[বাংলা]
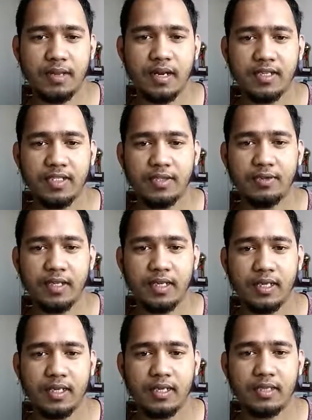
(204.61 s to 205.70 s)
সেই সিস্টেম
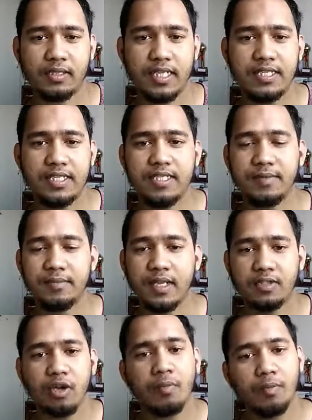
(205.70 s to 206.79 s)
থেকে সম্পূর্ণ
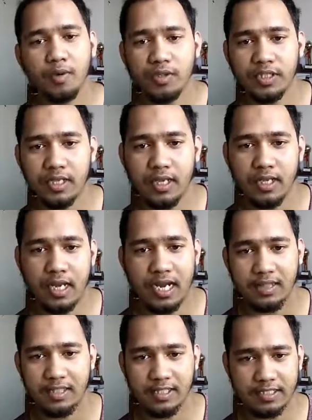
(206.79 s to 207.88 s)
আলাদা একটা সিস্টেম হলো
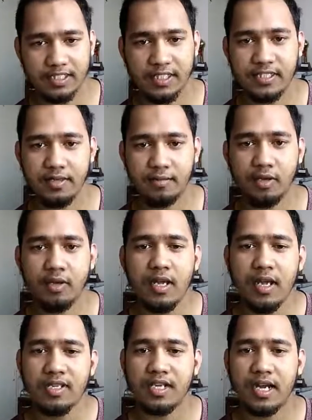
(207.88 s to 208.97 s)
চায়নার পড়াশোনার
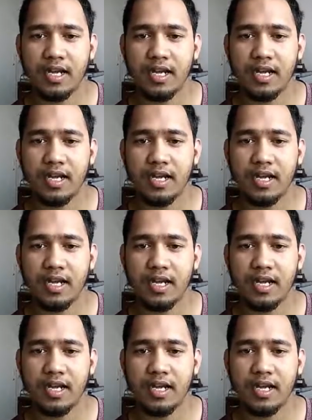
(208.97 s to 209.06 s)
সিস্টেম